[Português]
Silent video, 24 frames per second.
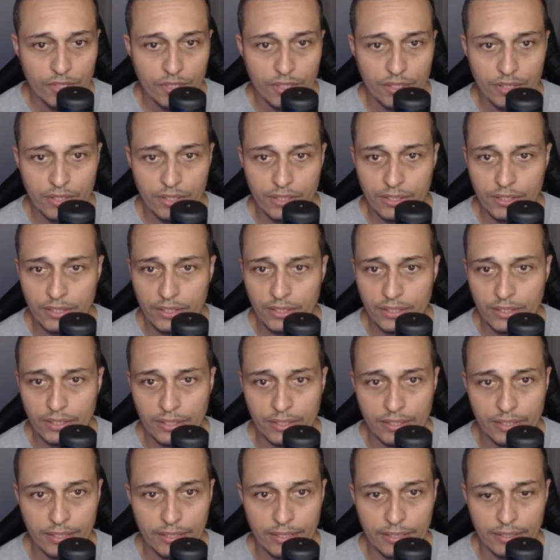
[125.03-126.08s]

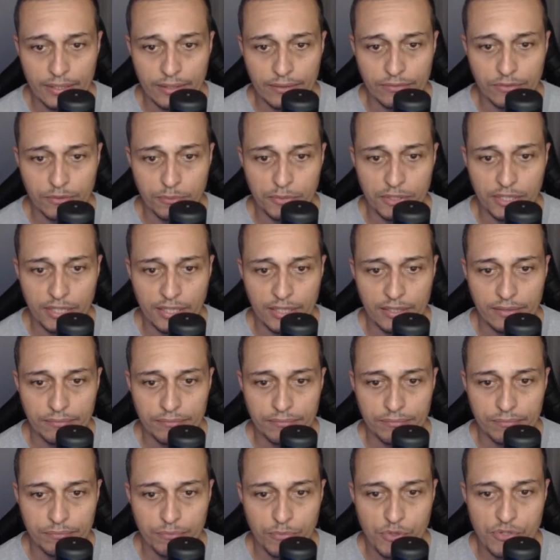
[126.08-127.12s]
É, vamos lá,
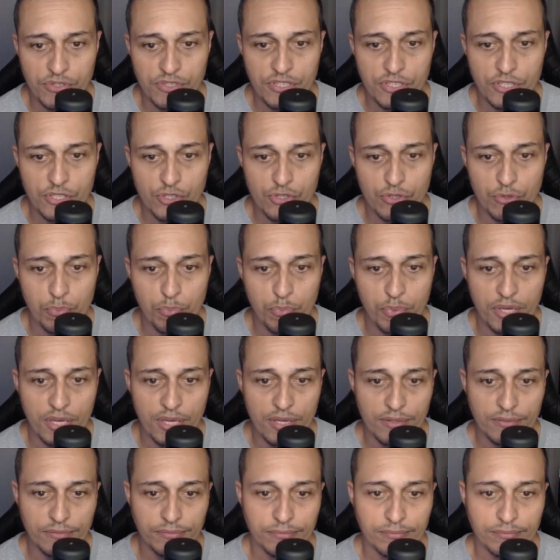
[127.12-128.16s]
proceed to pay.